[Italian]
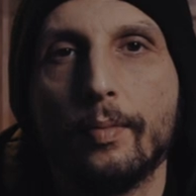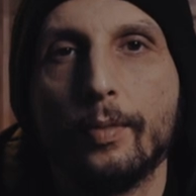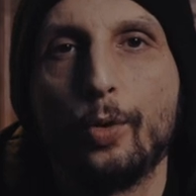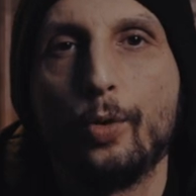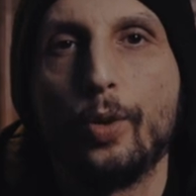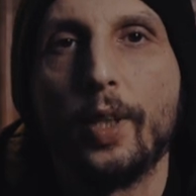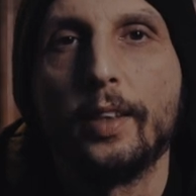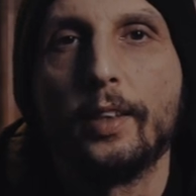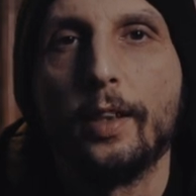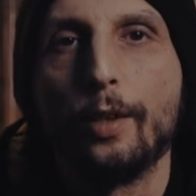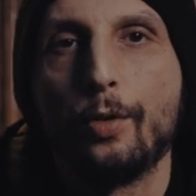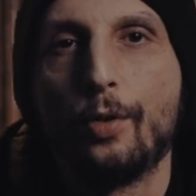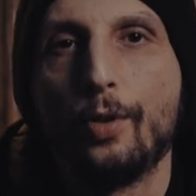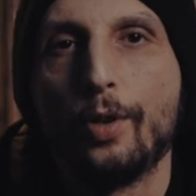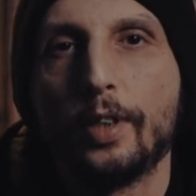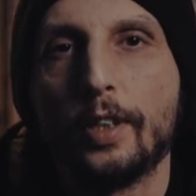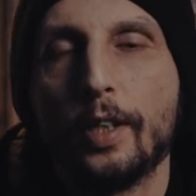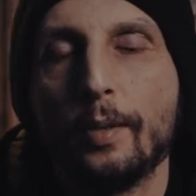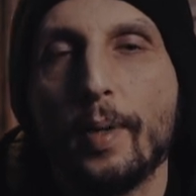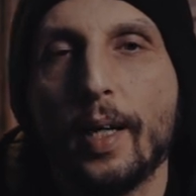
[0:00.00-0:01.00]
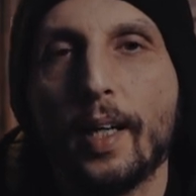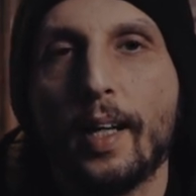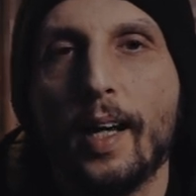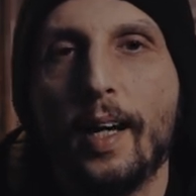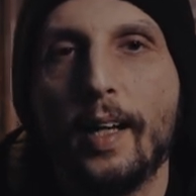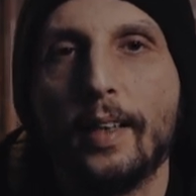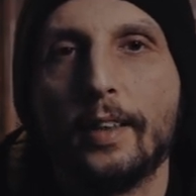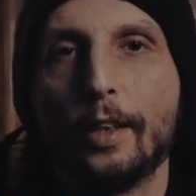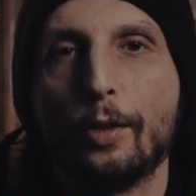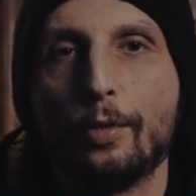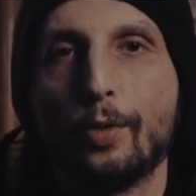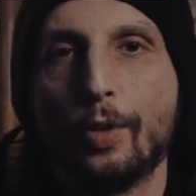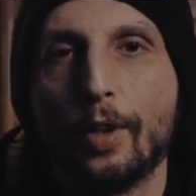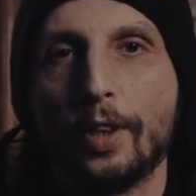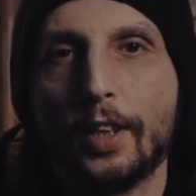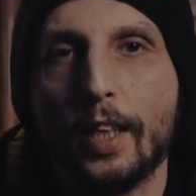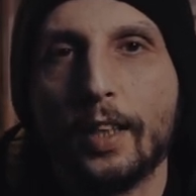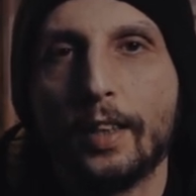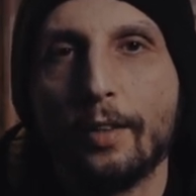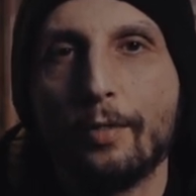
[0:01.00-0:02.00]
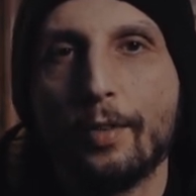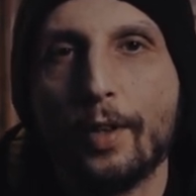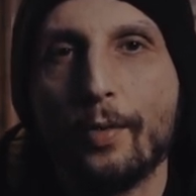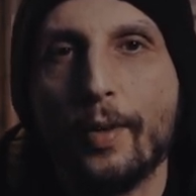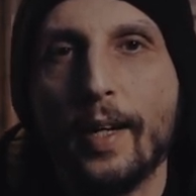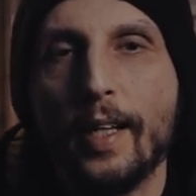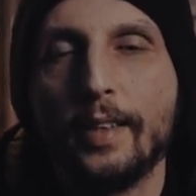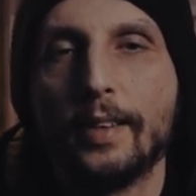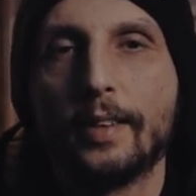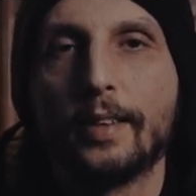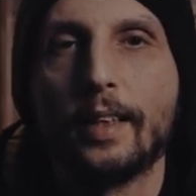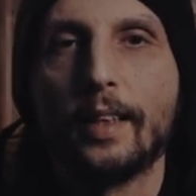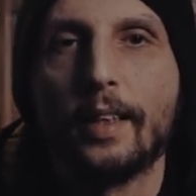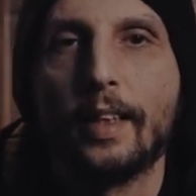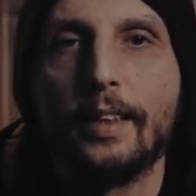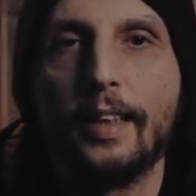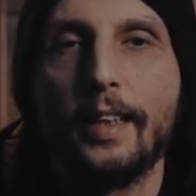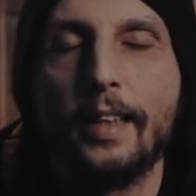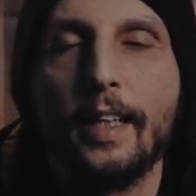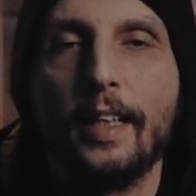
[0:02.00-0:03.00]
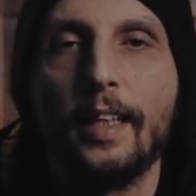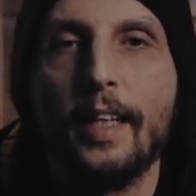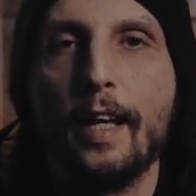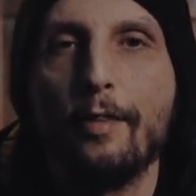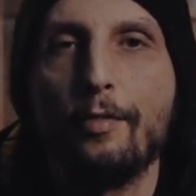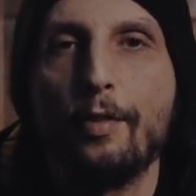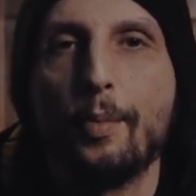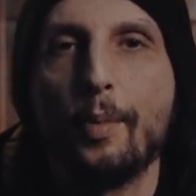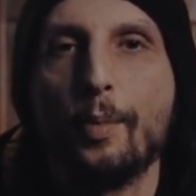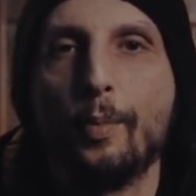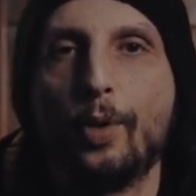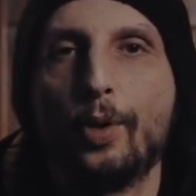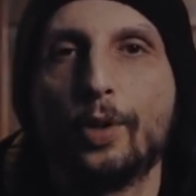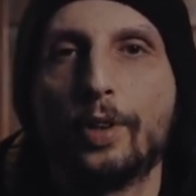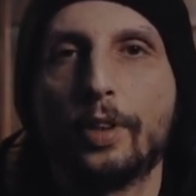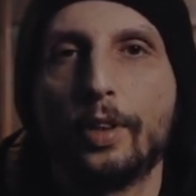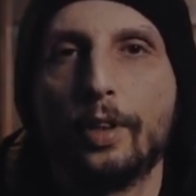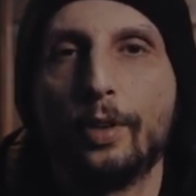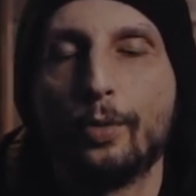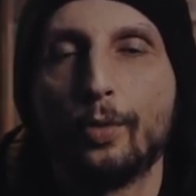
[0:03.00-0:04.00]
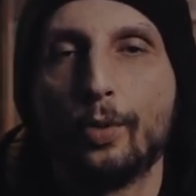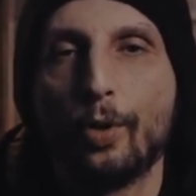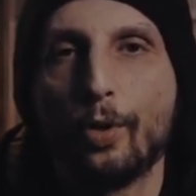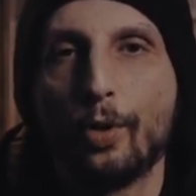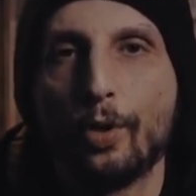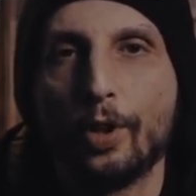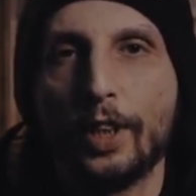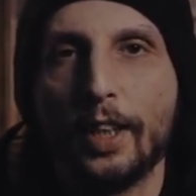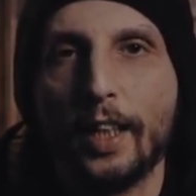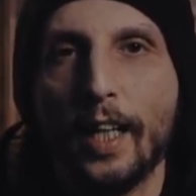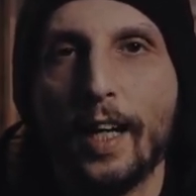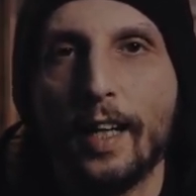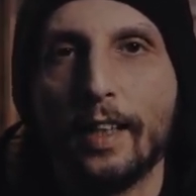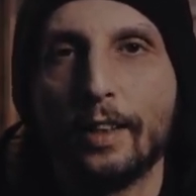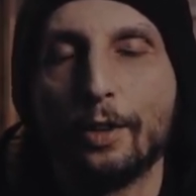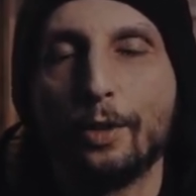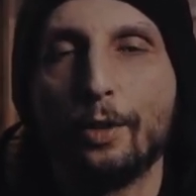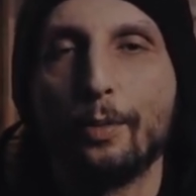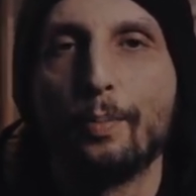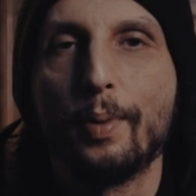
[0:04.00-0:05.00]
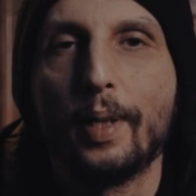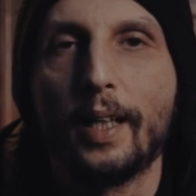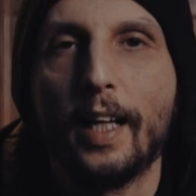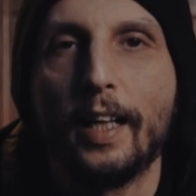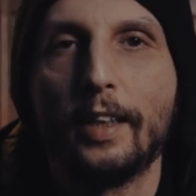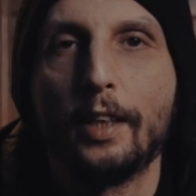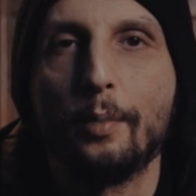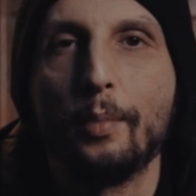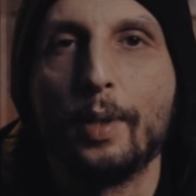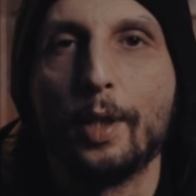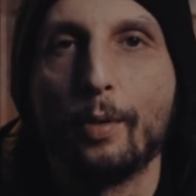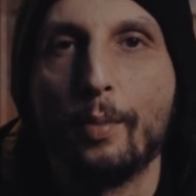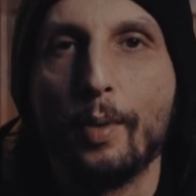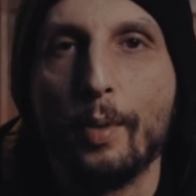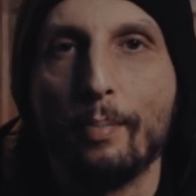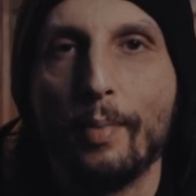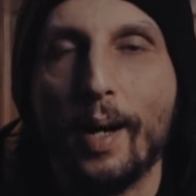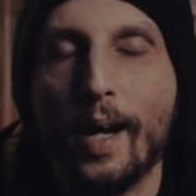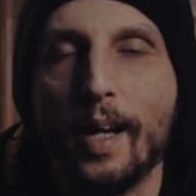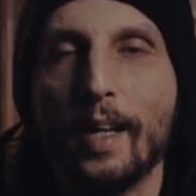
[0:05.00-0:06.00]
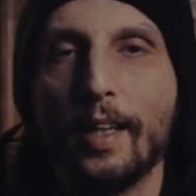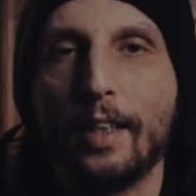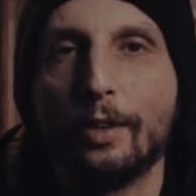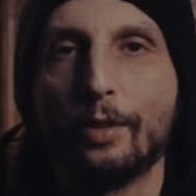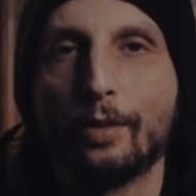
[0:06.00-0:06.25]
Durante i corsi mi accade con una certa frequenza che degli allievi mi mostrino un loro girato per chiedermi come mai,